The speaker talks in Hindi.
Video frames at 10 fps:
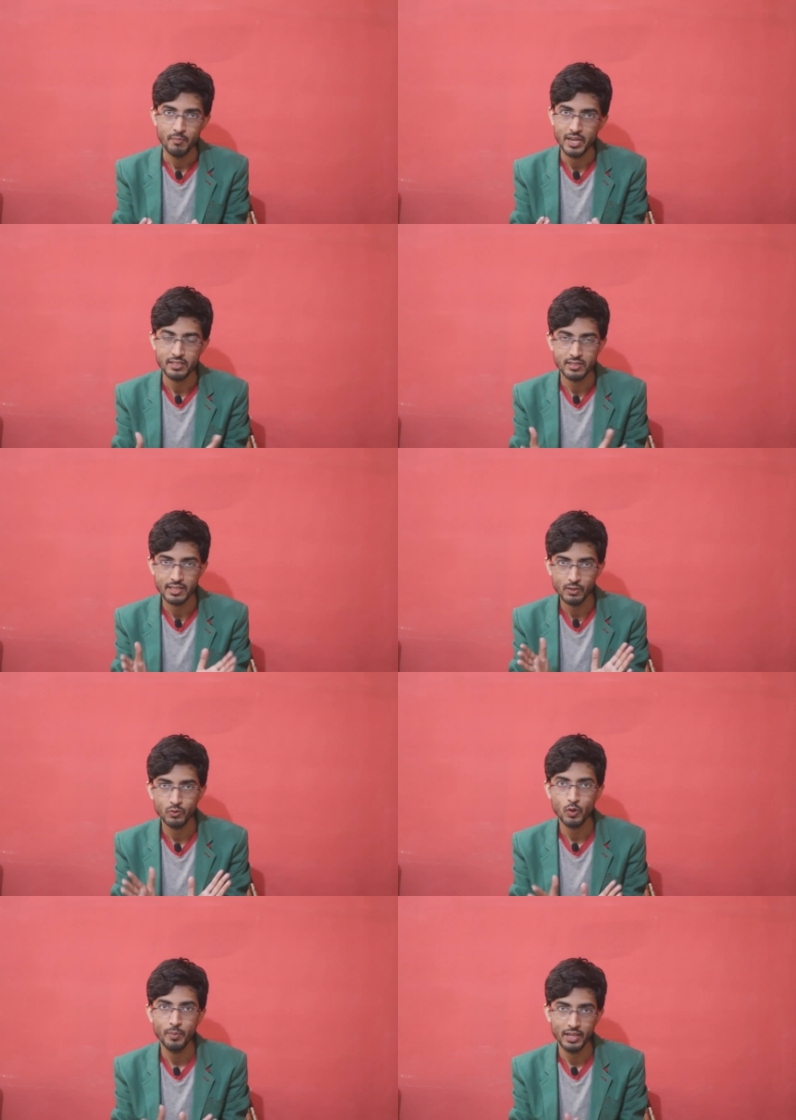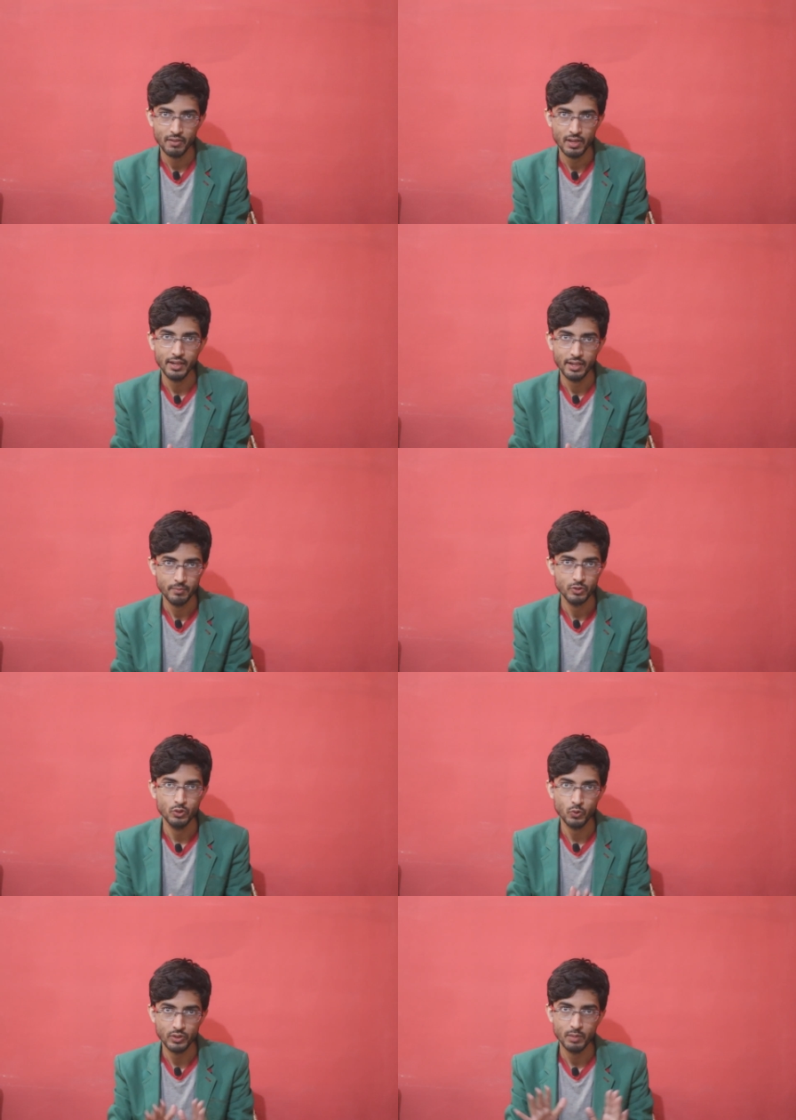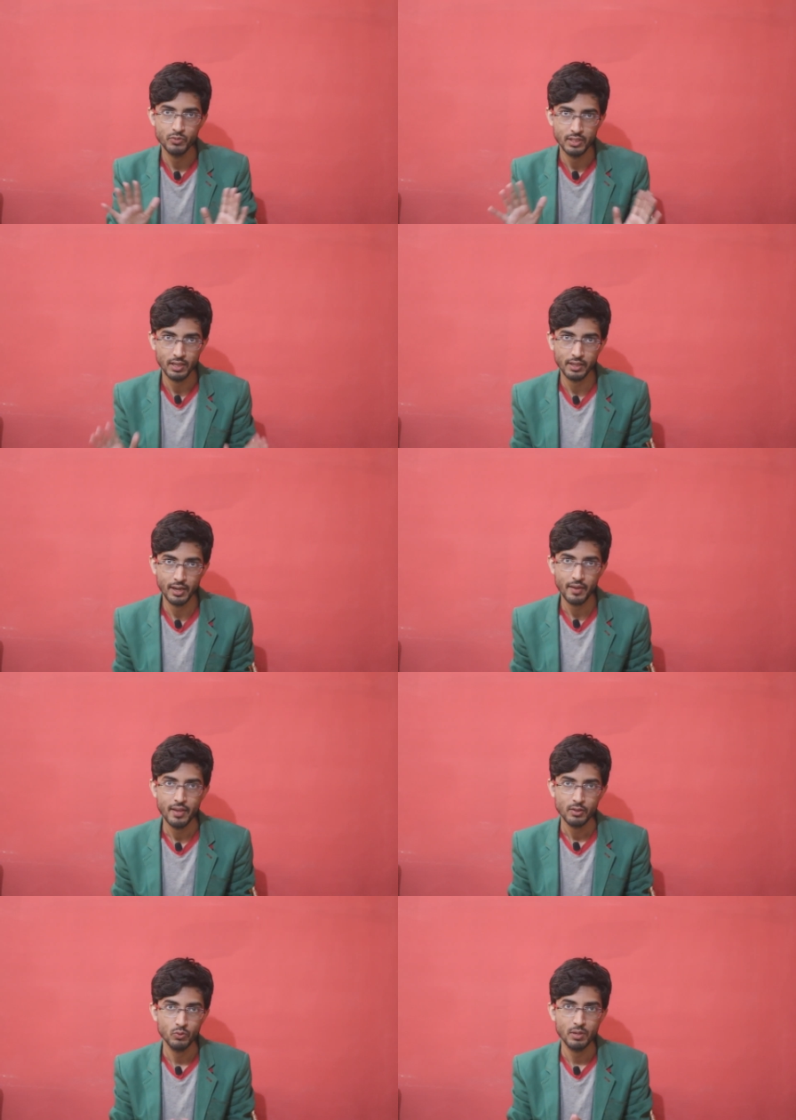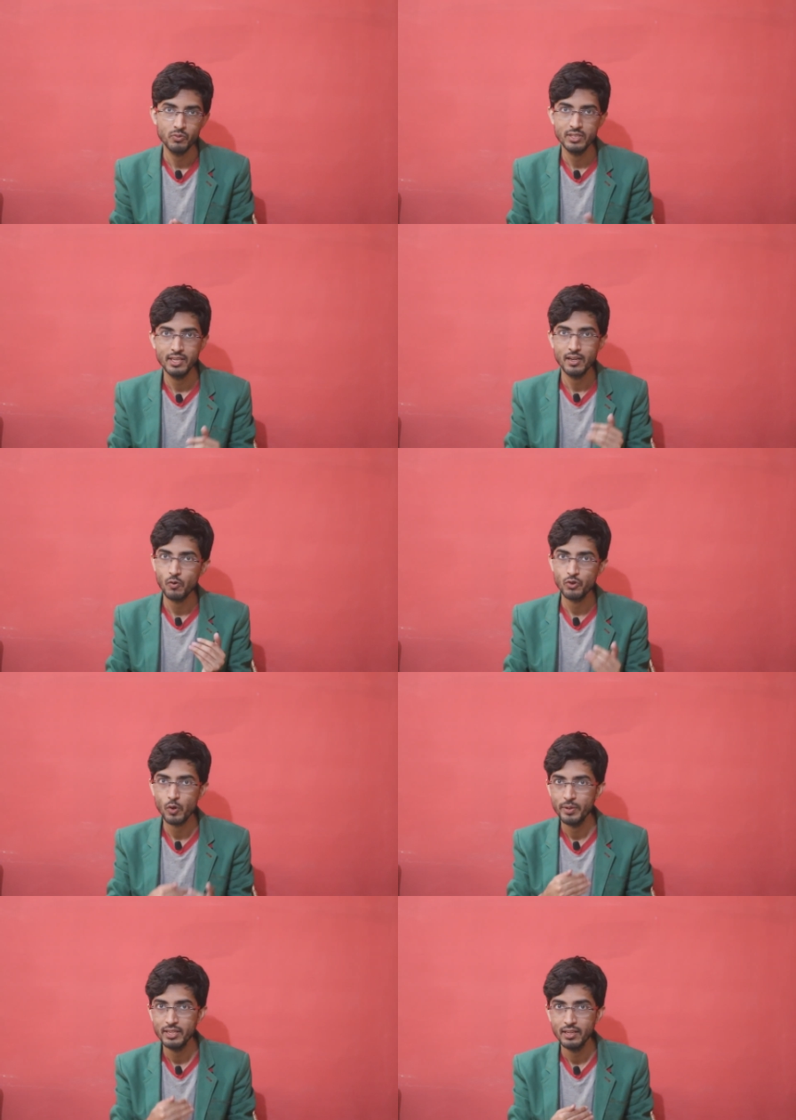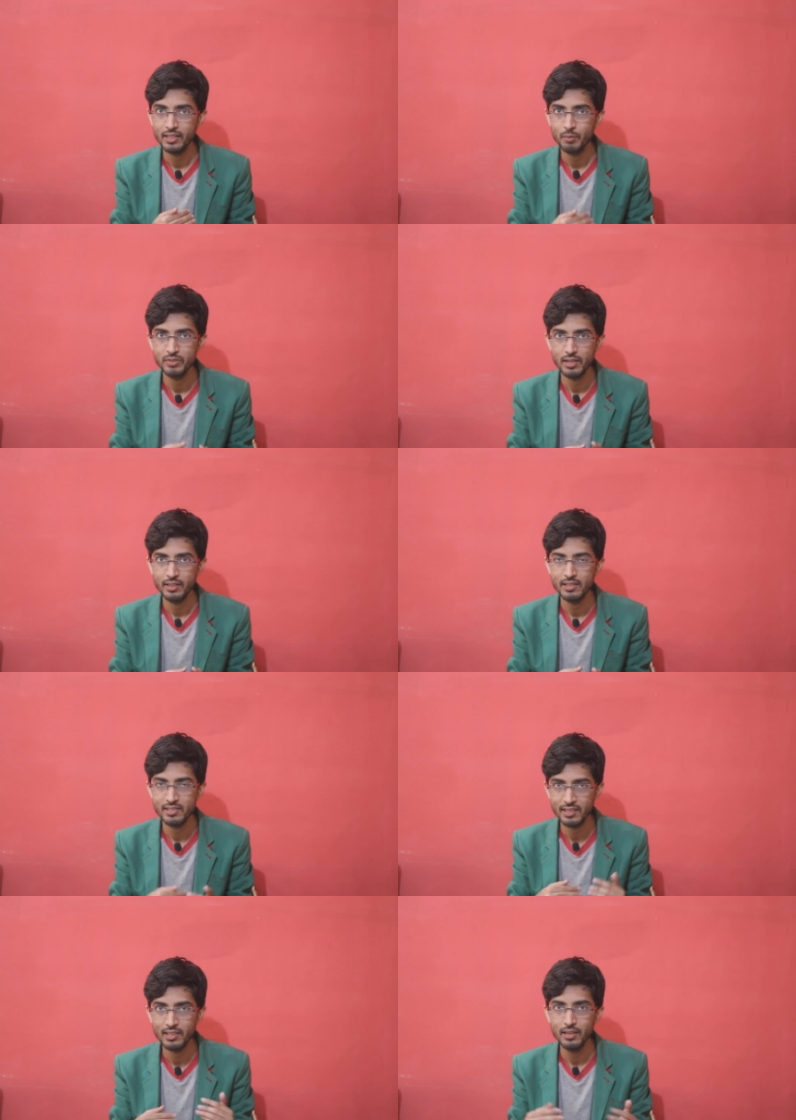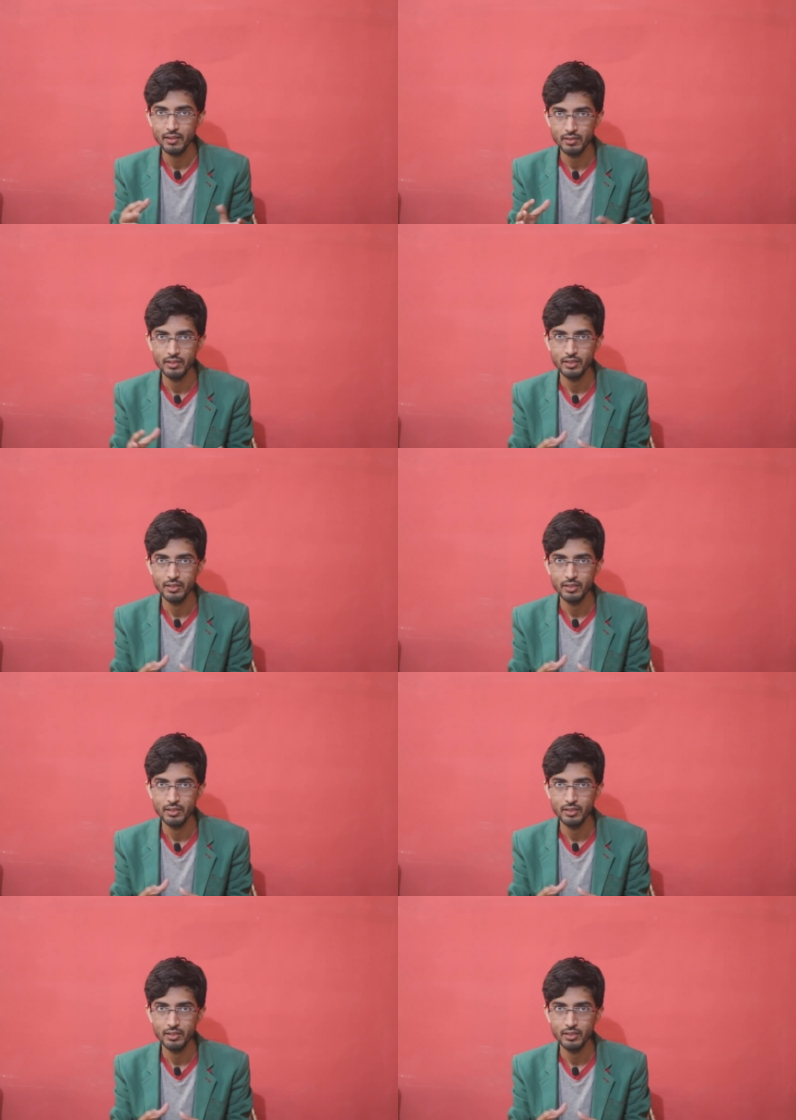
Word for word: मैचेस ही उनको मिलने वाले हैं जो टोटल मुझे लग रहा है क्योंकि मुझे ये राउंड रॉबिन नहीं लग रहा मुझे लग रहा है सिंगल